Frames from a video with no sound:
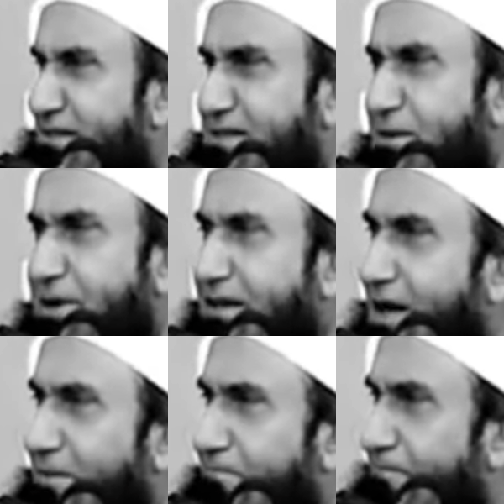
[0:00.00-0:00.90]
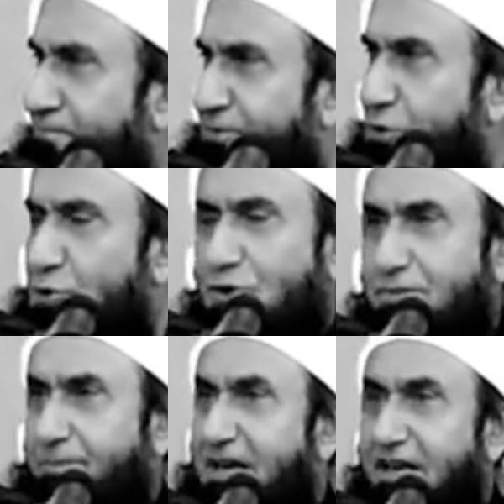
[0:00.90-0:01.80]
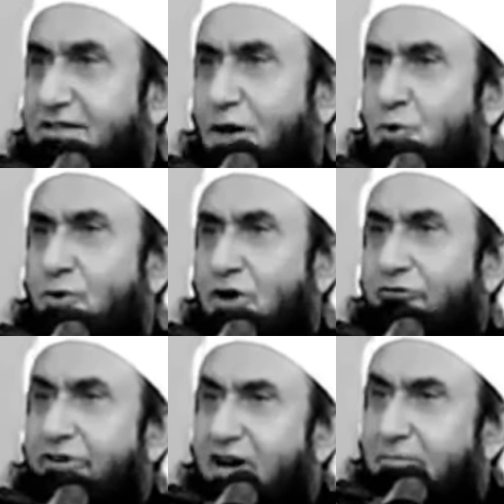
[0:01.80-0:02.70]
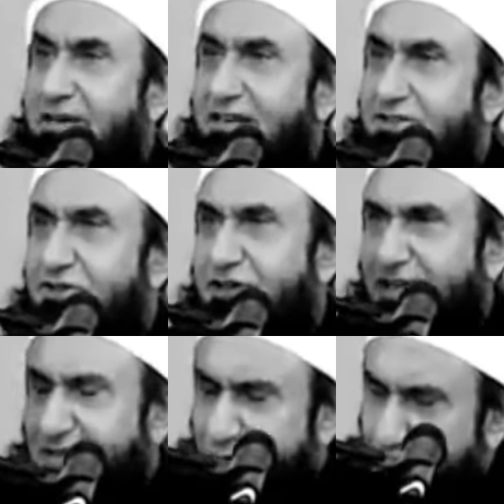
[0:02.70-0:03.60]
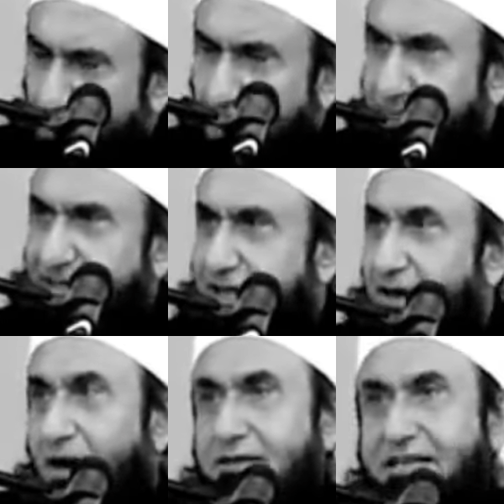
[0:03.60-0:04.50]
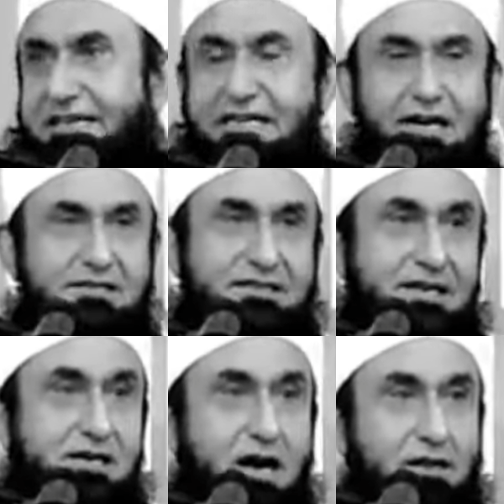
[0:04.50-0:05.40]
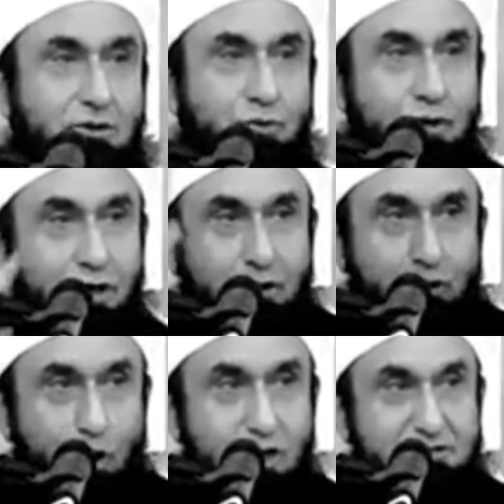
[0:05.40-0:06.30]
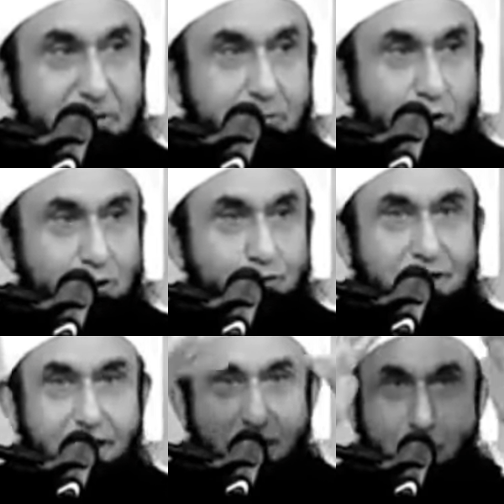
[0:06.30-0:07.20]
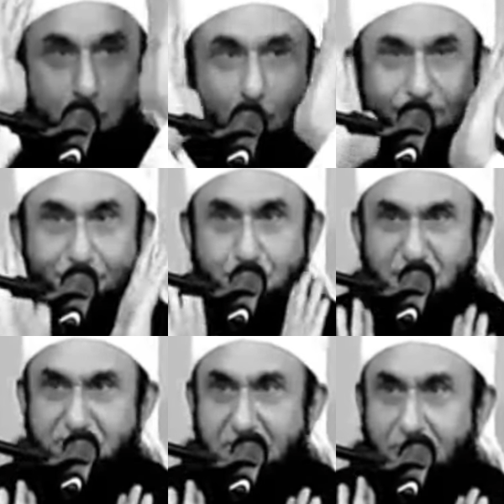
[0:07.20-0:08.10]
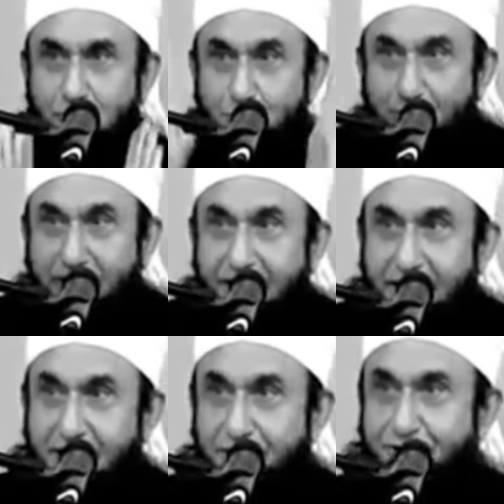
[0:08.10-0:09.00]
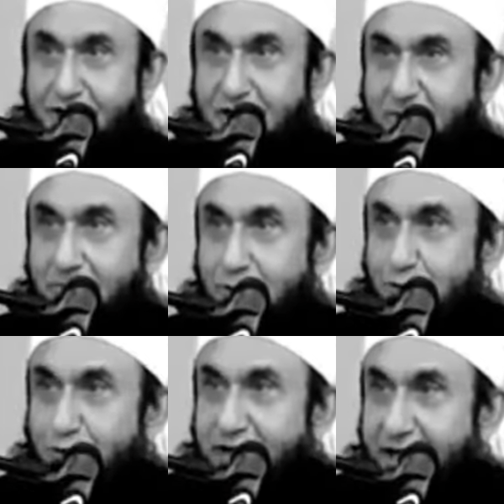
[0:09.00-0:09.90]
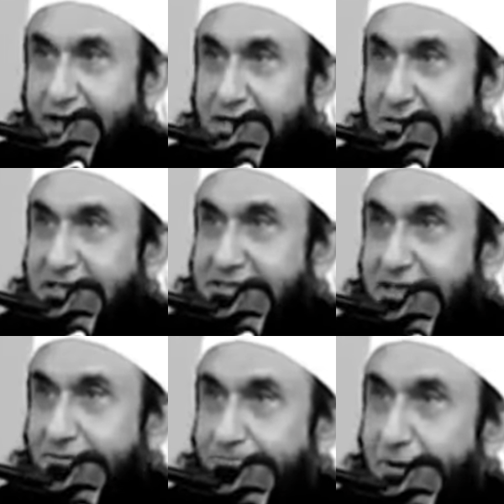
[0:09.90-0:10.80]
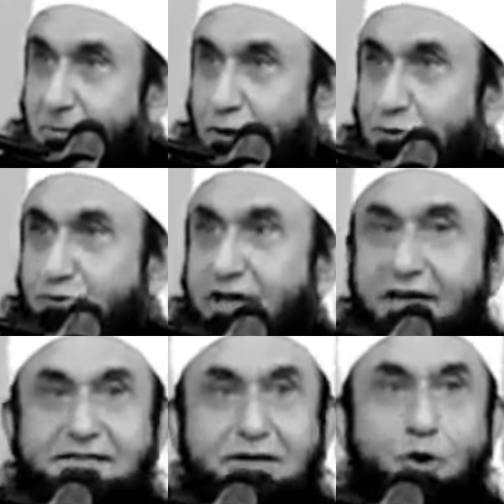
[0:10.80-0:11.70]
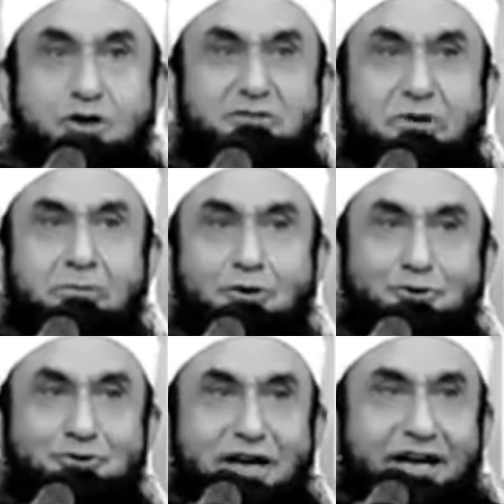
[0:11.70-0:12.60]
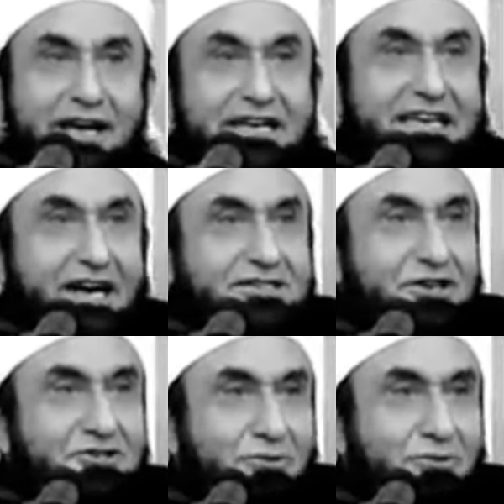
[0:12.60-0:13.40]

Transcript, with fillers: सबर का घोंट पी लेता हूँ वरना मेरा जी चाहता है उसको अभी तलाक दे के घर से निकाल दूँ दौलत भी मौजूद है खूबसूरती भी मौजूद है शक्ल भी मौजूद है इज़्ज़त भी मौजूद है सहूलत भी मौजूद है क्या चीज़